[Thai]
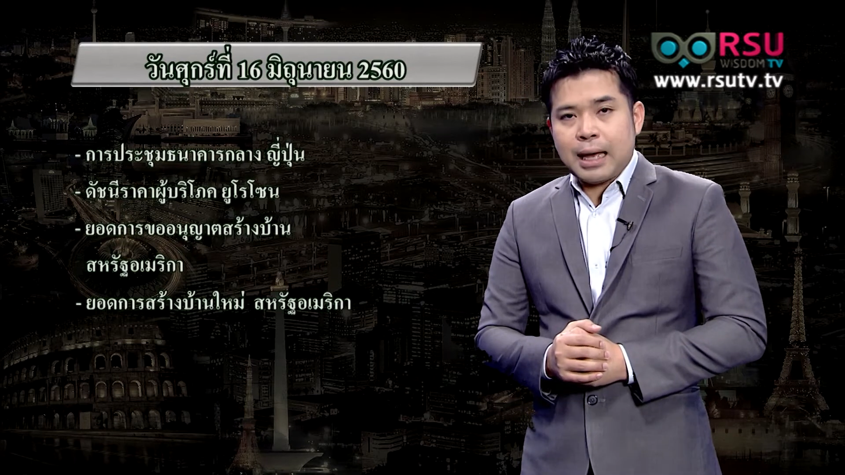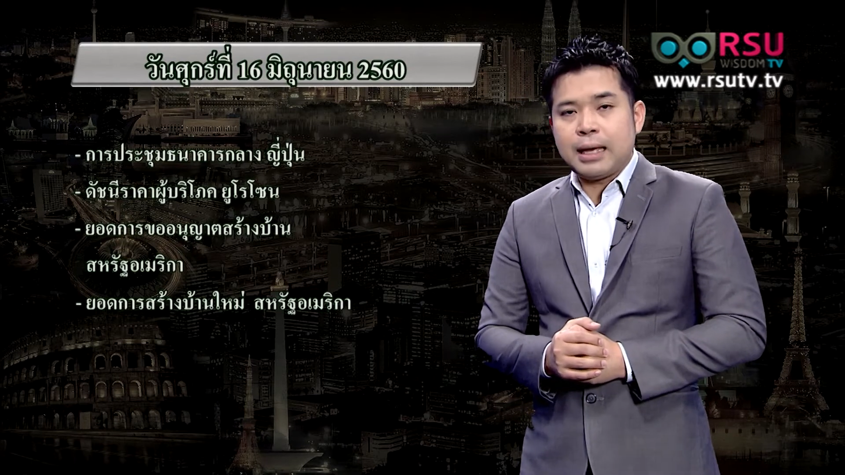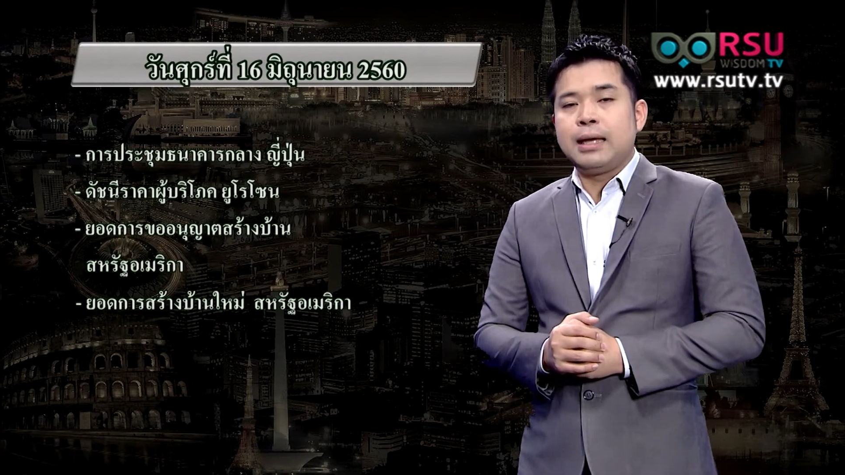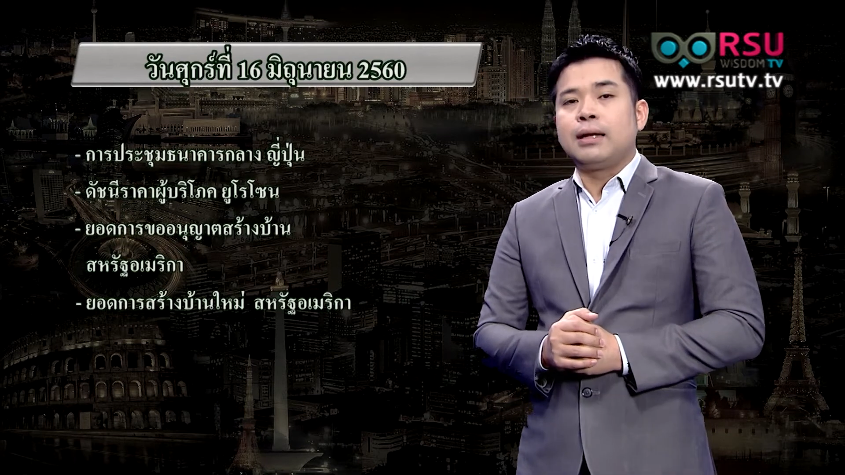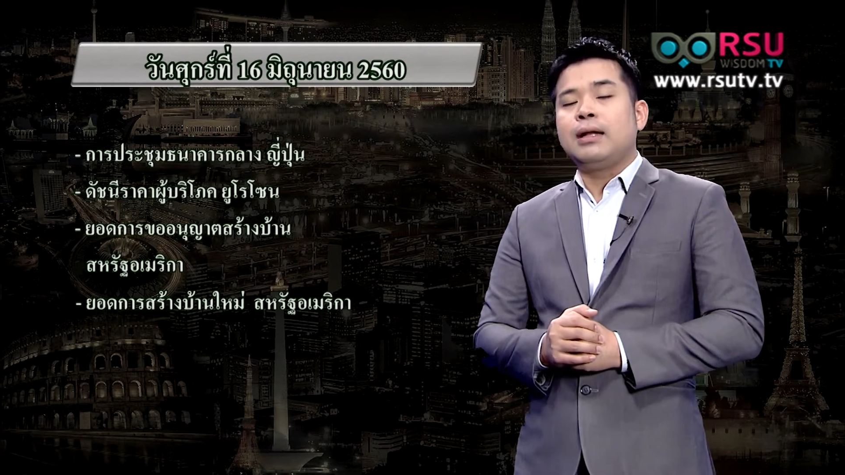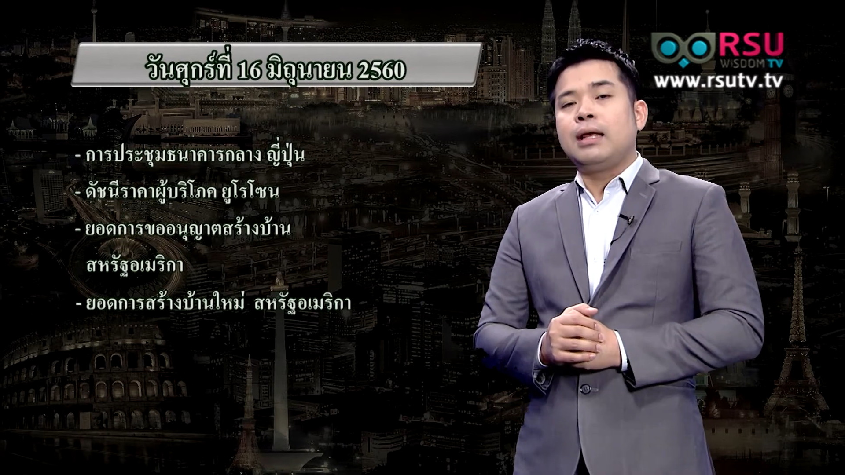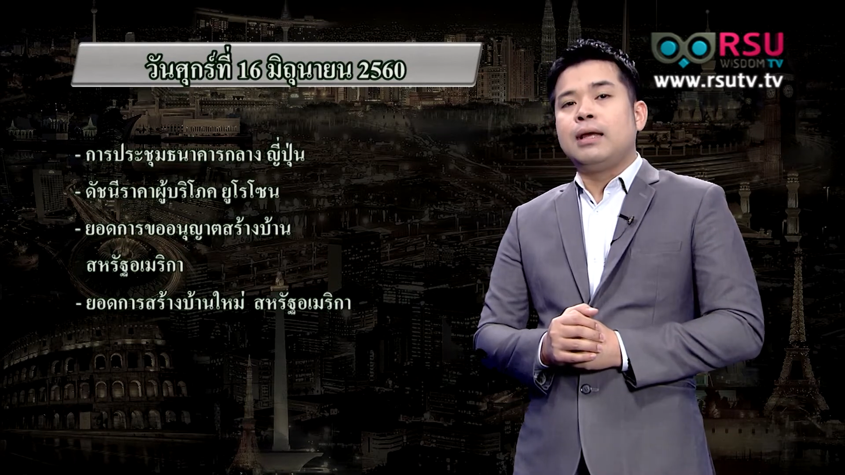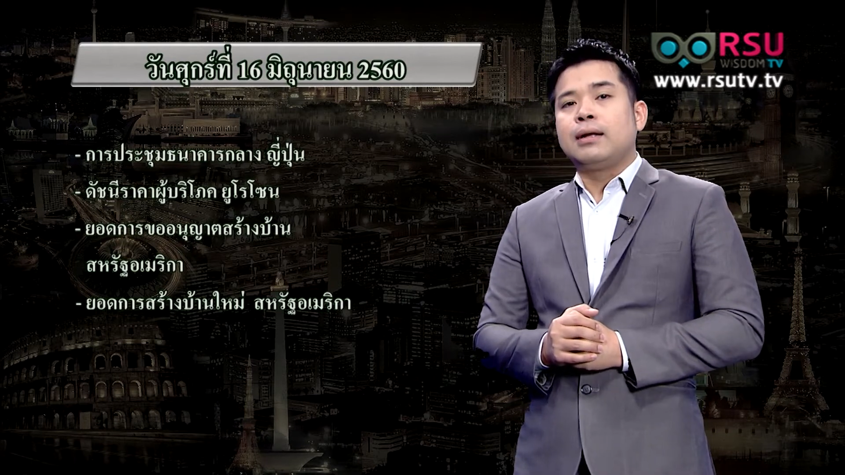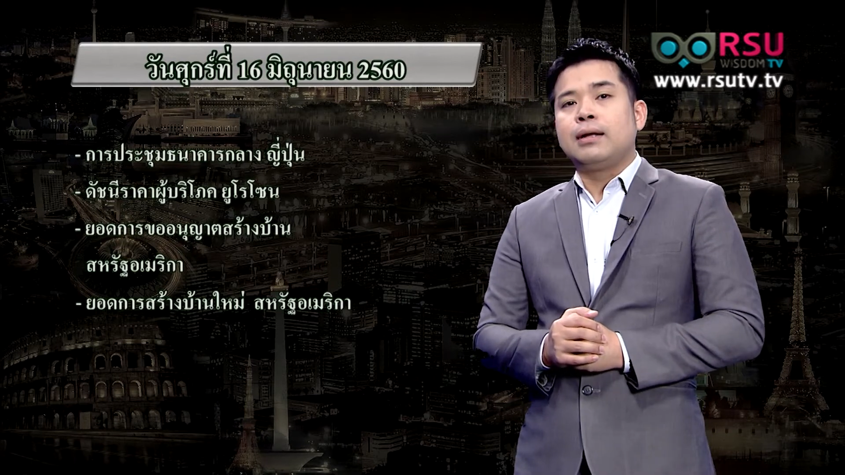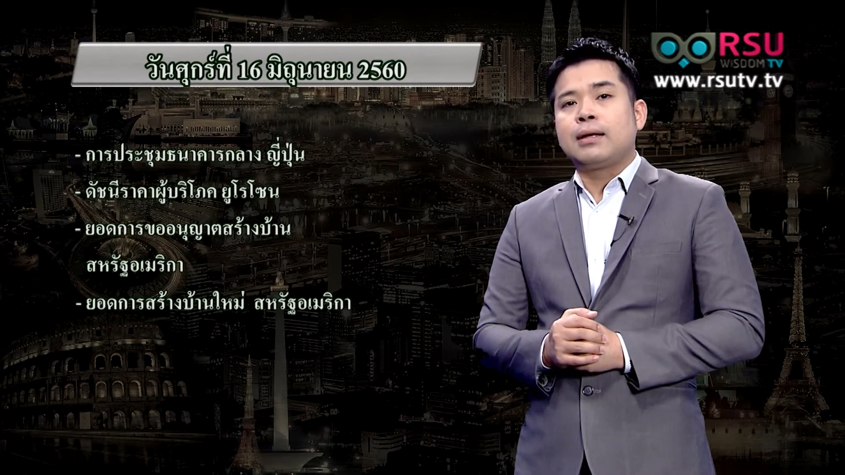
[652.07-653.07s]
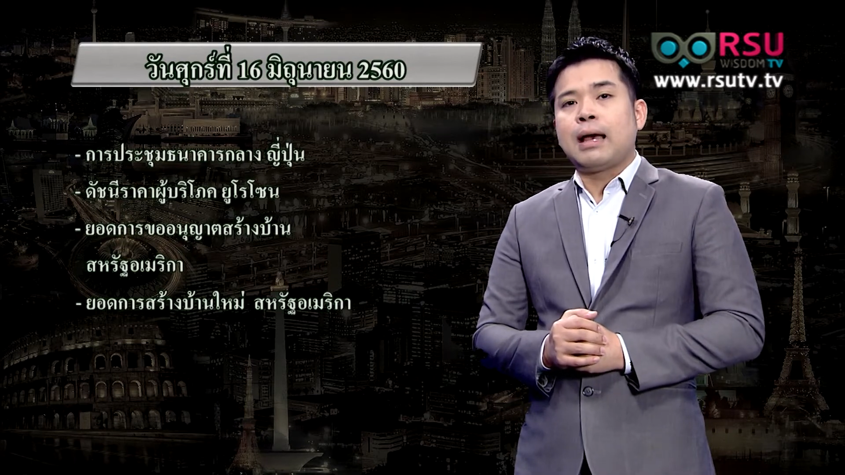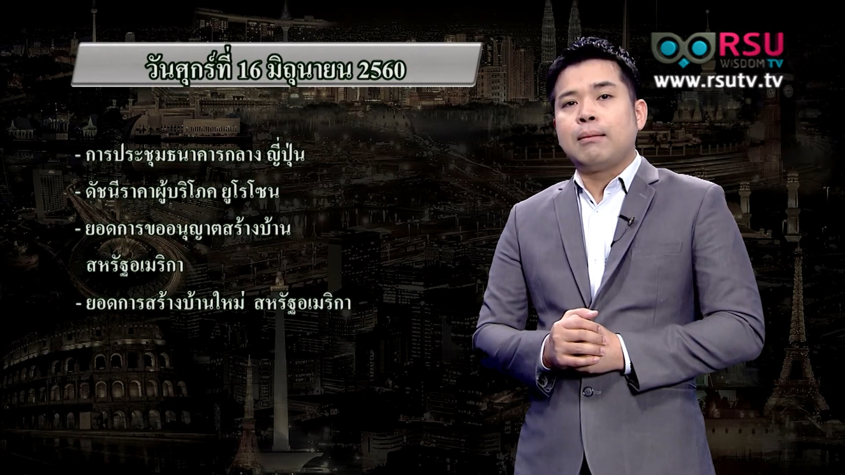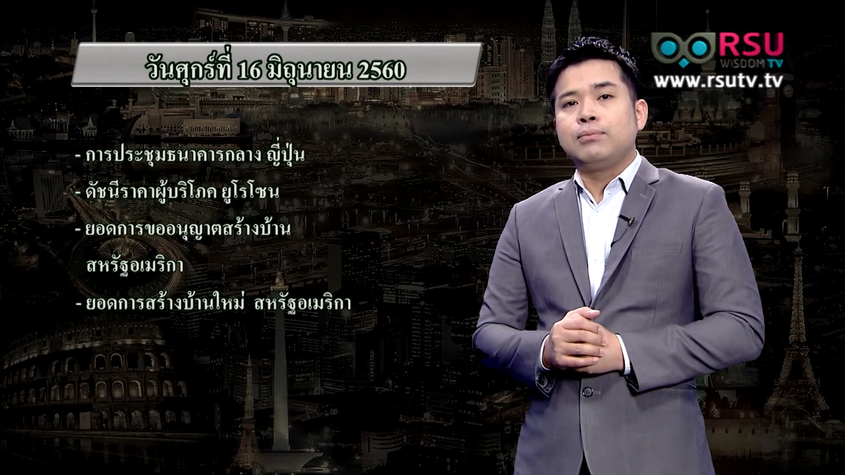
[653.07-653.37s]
กาเองนั่นเองนะครับ